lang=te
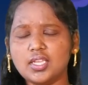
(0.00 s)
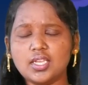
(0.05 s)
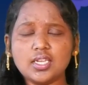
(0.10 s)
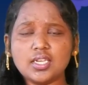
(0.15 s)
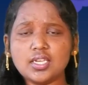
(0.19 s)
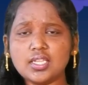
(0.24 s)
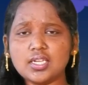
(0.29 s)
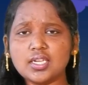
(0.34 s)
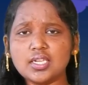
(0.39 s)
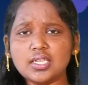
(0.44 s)

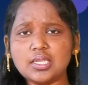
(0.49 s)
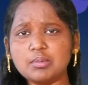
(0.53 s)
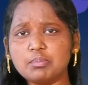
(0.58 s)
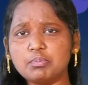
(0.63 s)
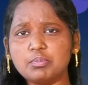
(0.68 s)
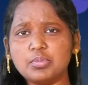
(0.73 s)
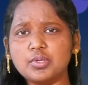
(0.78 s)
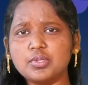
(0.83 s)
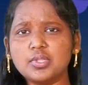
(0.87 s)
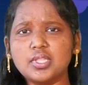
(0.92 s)
ఏంటక్క
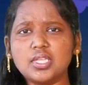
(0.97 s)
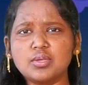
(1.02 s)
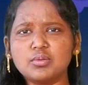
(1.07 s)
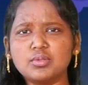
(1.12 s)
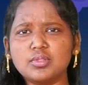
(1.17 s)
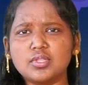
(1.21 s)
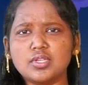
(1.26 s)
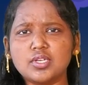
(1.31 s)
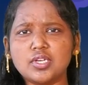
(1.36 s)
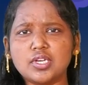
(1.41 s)
ఎప్పుడు
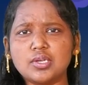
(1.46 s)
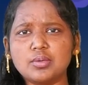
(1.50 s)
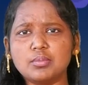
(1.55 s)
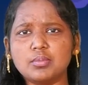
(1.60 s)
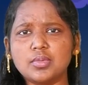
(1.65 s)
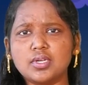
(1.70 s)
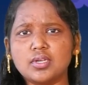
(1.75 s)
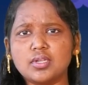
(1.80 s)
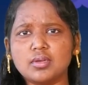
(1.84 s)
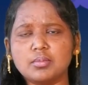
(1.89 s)
దేవునితో
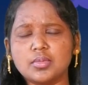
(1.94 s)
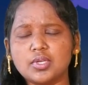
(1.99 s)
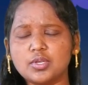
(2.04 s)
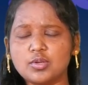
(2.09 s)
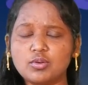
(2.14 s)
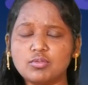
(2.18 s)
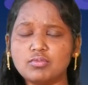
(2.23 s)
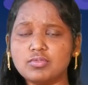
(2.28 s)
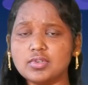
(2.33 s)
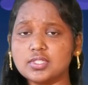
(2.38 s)
నడవమంటాం
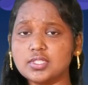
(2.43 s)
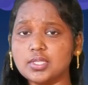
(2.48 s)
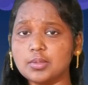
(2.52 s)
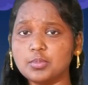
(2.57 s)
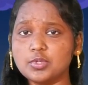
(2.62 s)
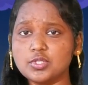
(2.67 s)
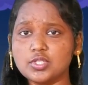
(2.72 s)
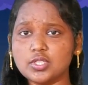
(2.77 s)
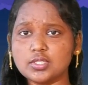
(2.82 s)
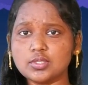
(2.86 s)
మరి హోంవర్క్స్
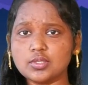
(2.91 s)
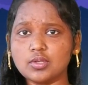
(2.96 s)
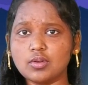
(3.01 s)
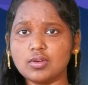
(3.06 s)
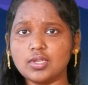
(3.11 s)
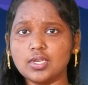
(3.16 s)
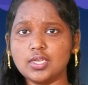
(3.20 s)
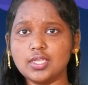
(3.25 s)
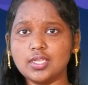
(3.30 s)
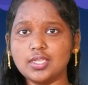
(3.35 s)
ఎప్పుడు
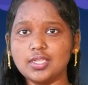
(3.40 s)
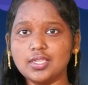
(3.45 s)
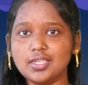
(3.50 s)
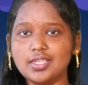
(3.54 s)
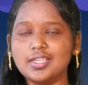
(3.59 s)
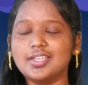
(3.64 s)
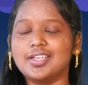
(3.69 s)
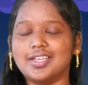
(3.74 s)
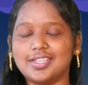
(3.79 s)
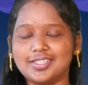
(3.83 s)
చేసుకోవాలి
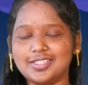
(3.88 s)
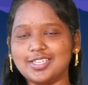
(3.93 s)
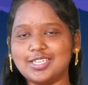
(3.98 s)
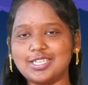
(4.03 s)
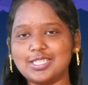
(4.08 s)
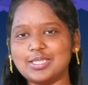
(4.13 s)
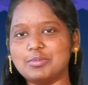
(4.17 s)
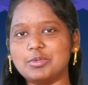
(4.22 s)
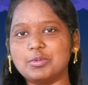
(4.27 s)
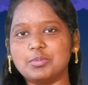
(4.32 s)
అదే
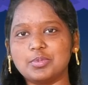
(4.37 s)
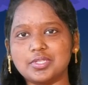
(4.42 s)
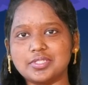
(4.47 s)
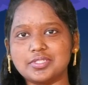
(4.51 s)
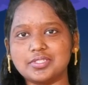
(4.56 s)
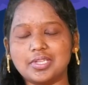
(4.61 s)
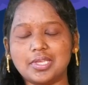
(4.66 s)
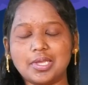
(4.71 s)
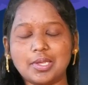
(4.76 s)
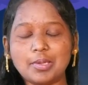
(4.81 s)
కదా మీ
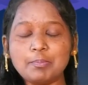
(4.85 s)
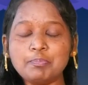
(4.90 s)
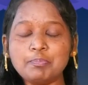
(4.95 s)
ప్రశ్న